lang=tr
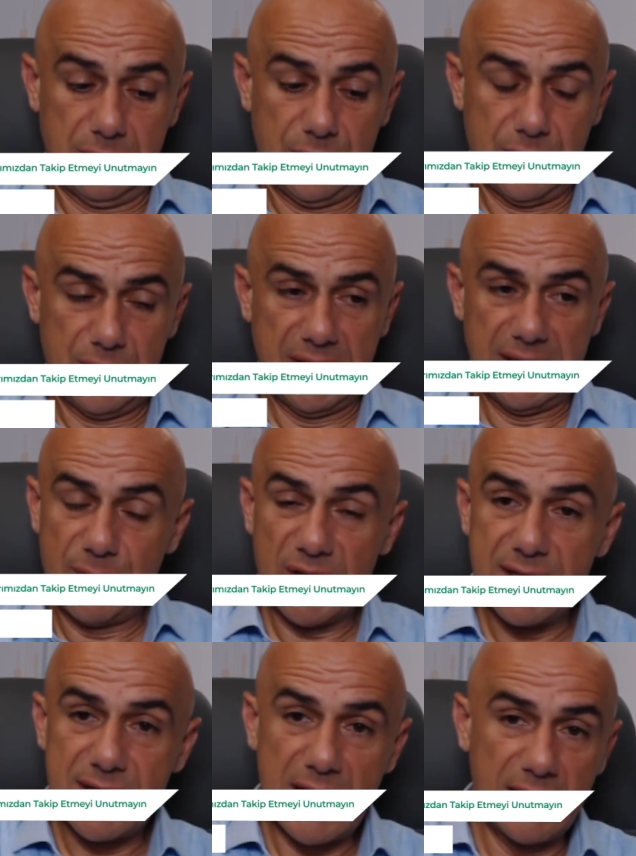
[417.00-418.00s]
ee, yine
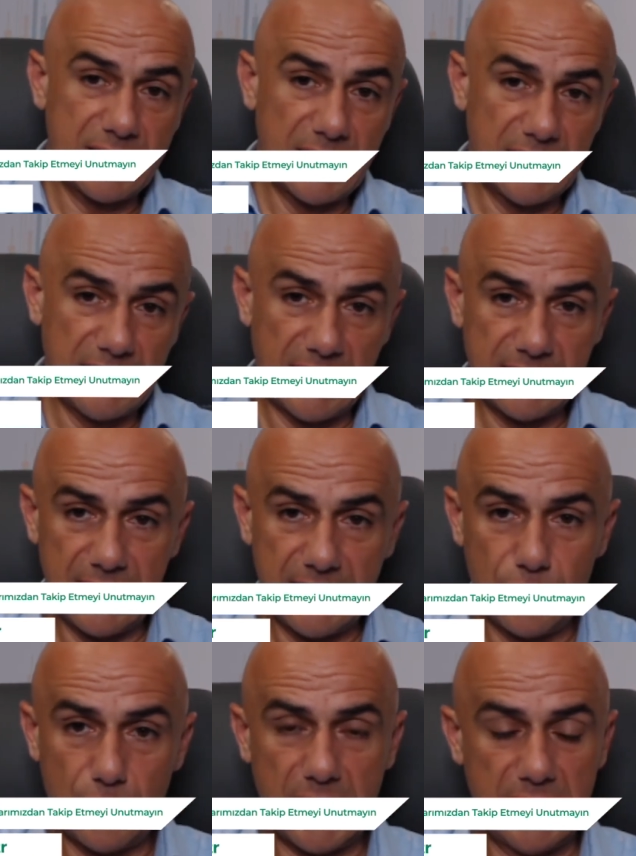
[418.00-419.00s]
bireysel kredilerde
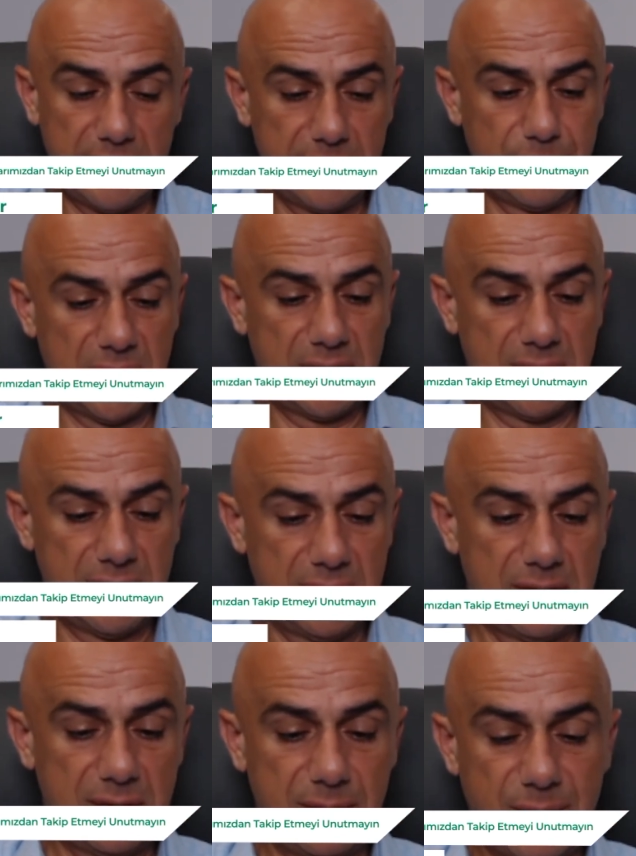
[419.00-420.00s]
yeni öğrendim.
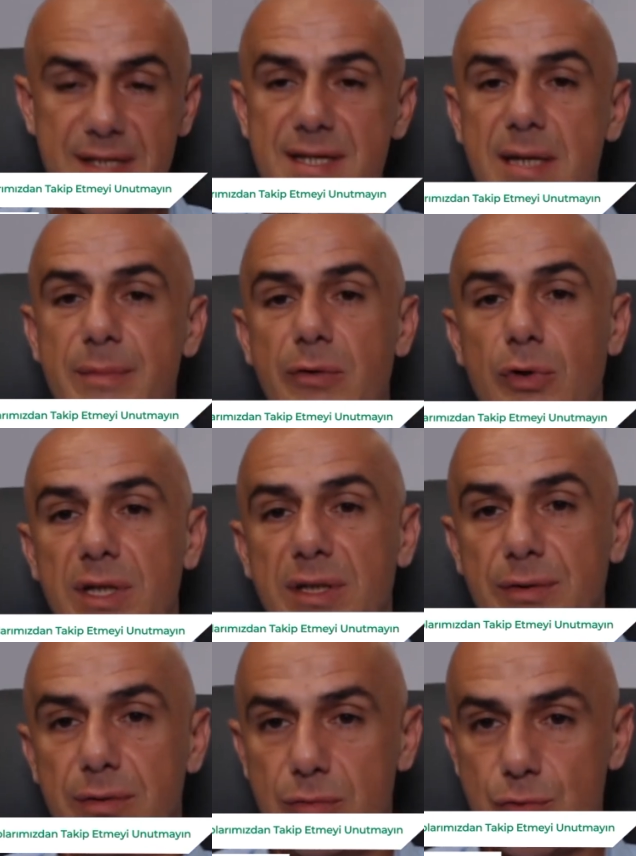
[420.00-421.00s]
Ee, BSM
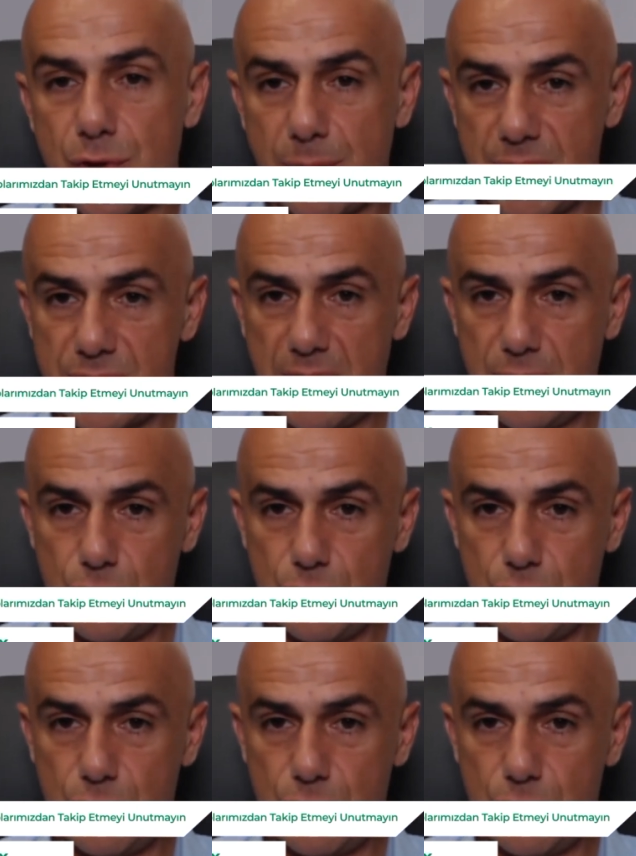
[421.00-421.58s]
oranı %5'ten,